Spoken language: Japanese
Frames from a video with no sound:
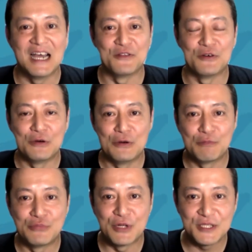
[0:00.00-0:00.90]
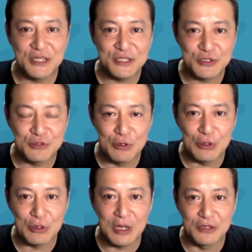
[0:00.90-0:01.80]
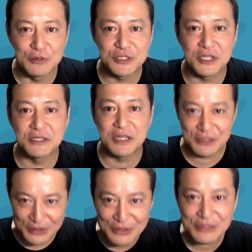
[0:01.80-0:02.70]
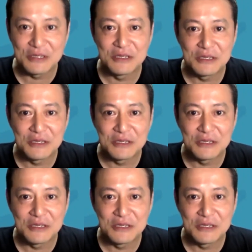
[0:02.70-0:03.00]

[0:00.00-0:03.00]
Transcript: あのプレゼンスの、あのステータス